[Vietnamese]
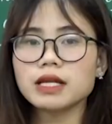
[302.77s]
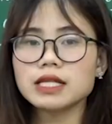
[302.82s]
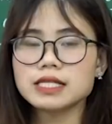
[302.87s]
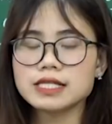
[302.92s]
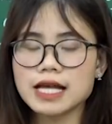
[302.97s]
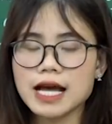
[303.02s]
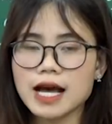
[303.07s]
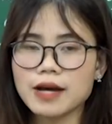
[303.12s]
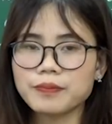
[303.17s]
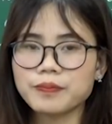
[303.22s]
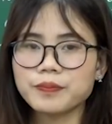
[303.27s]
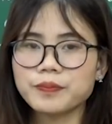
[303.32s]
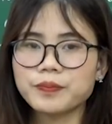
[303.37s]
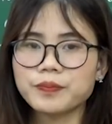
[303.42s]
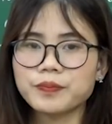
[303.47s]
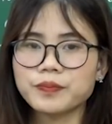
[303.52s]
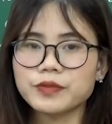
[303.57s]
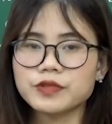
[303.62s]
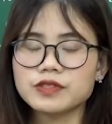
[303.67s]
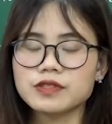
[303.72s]
bắt giam
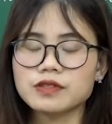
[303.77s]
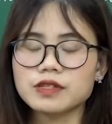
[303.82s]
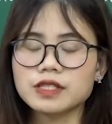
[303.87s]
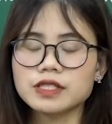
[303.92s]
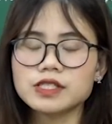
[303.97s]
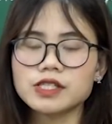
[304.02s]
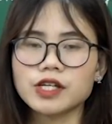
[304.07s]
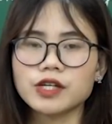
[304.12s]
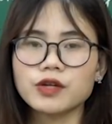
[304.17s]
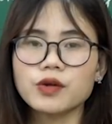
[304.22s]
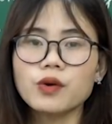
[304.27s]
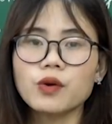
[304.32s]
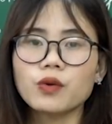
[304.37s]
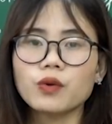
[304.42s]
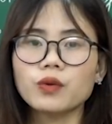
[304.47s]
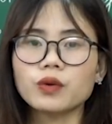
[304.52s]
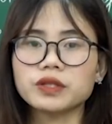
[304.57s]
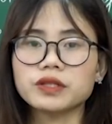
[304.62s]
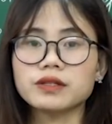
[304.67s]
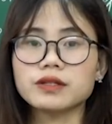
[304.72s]
dưới chế độ
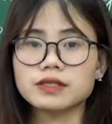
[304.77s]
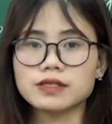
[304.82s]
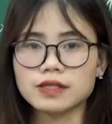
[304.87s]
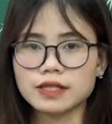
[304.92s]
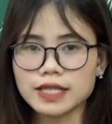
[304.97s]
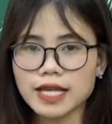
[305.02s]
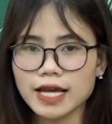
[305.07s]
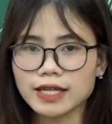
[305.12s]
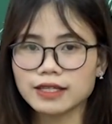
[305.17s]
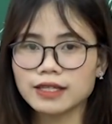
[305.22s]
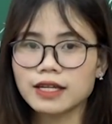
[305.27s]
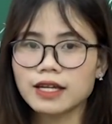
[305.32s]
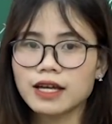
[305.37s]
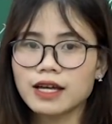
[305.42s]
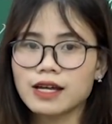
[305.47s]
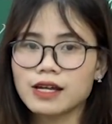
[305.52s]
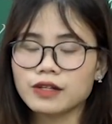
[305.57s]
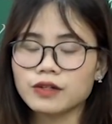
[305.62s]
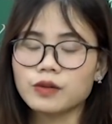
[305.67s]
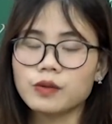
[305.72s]
của tướng dưới thạch
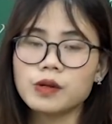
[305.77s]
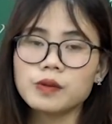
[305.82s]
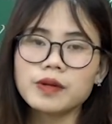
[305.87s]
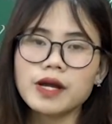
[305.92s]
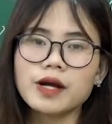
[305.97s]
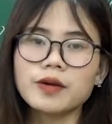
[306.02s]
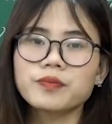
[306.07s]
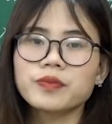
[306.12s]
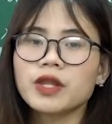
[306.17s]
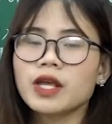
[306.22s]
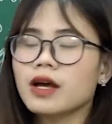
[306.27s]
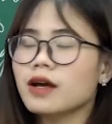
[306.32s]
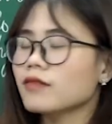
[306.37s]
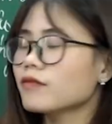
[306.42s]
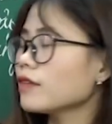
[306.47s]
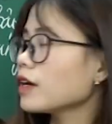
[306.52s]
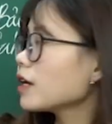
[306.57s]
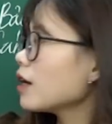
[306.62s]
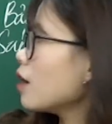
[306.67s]
đúng không nào và